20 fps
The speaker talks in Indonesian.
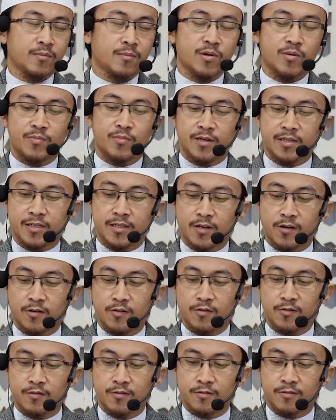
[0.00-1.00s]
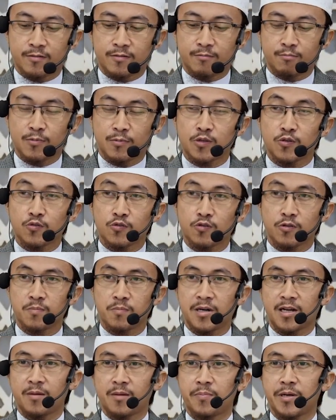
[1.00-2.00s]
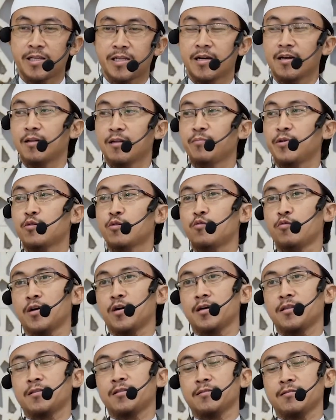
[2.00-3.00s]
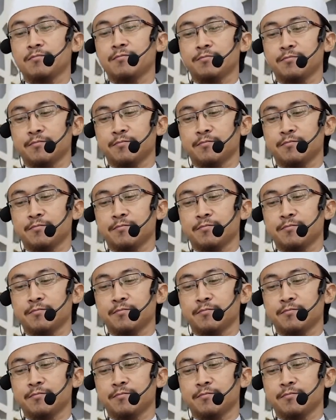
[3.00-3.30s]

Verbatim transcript: Nama beliau menurut pendapat yang lebih kuat